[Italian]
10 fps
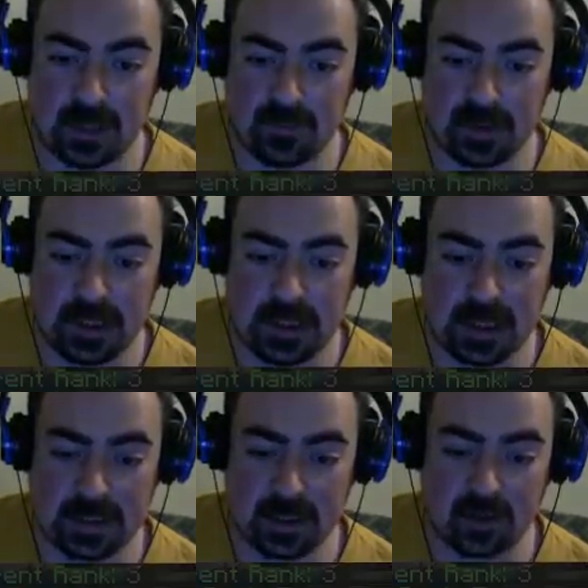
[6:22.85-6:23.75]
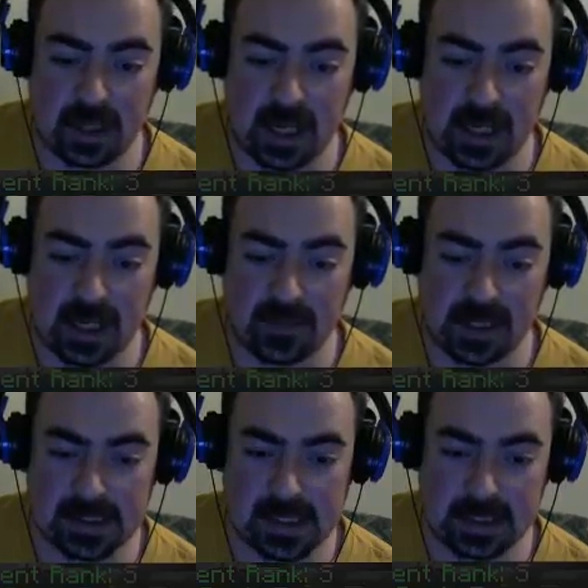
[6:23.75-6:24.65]
bottigliette e tornare alla mia
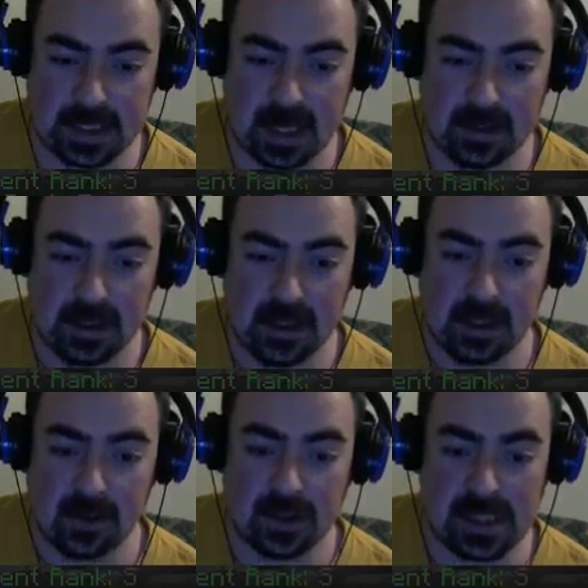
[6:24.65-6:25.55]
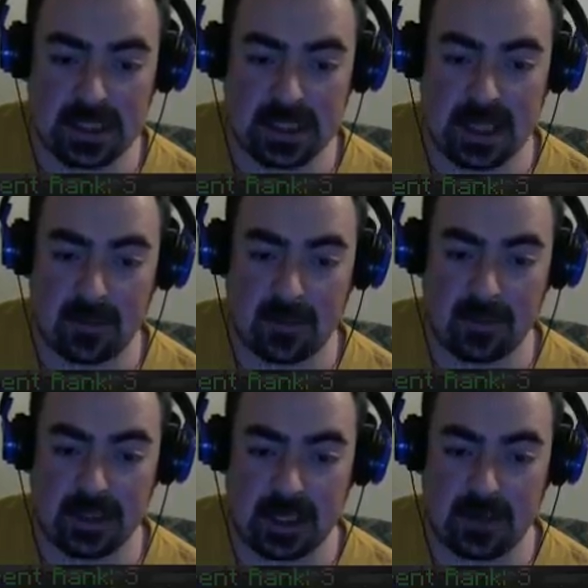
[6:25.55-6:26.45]
casetta Così da
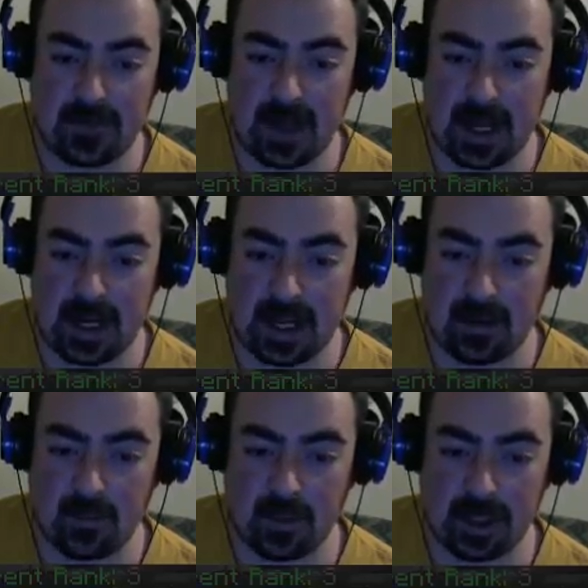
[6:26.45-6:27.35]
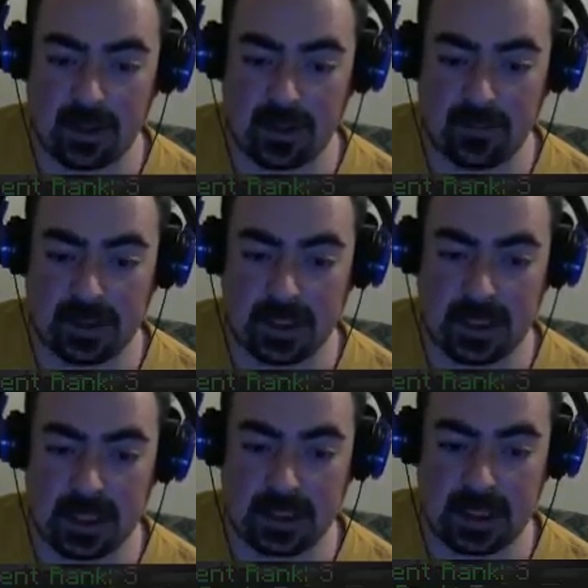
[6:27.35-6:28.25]
poter fare un pochino di
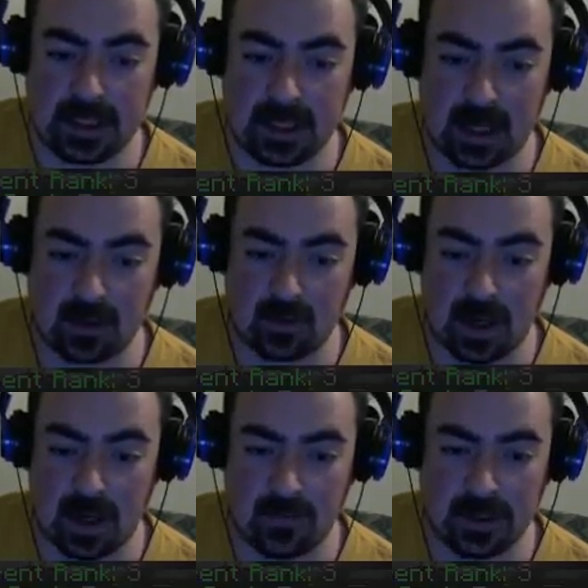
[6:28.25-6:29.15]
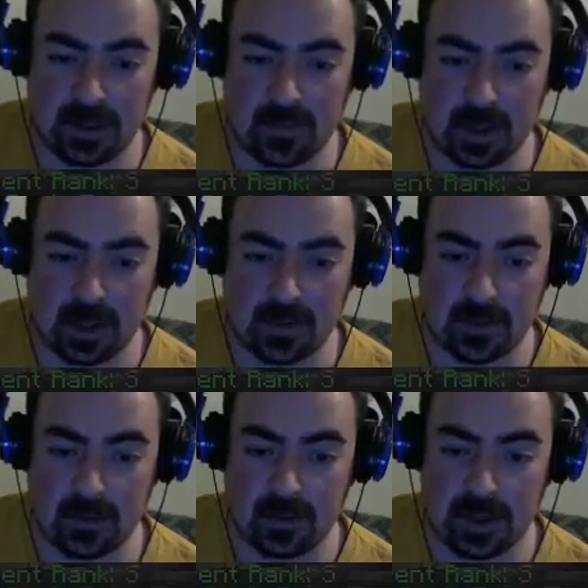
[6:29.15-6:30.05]
bottigliette d'acqua Ne ho fatte poche, per
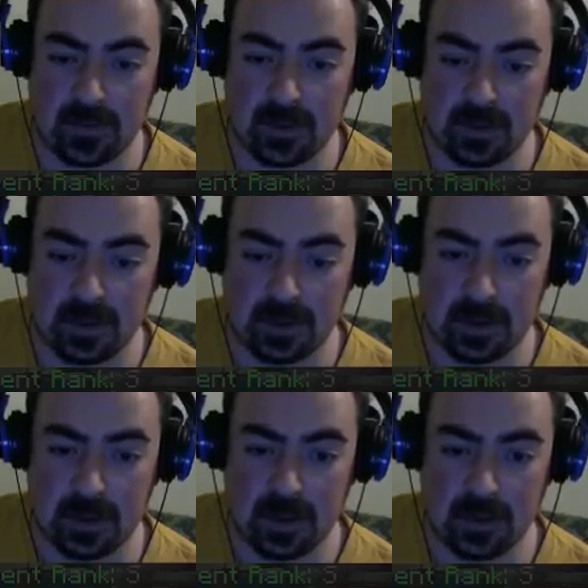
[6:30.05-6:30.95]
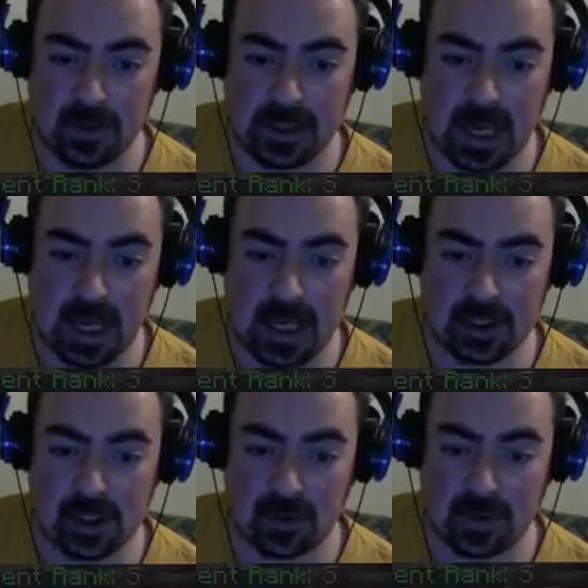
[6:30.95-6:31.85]
quale motivo? Ok,
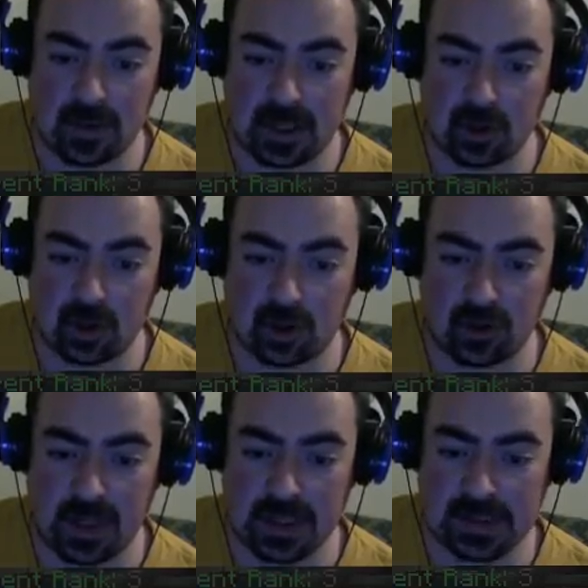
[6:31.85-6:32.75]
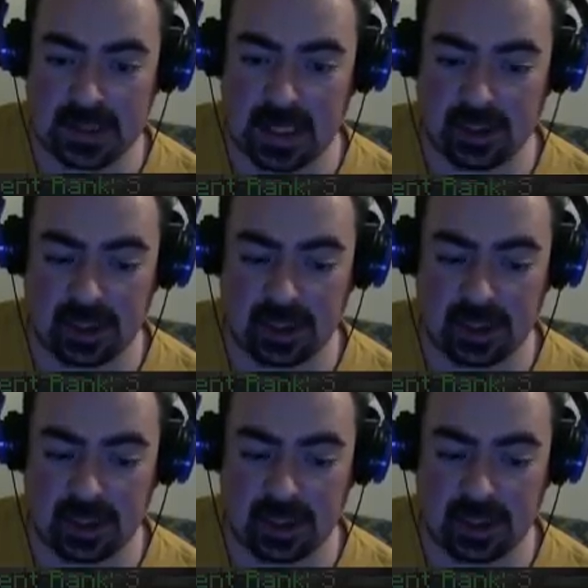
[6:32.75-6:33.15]
ce ne ho 48, dovrei starci, ne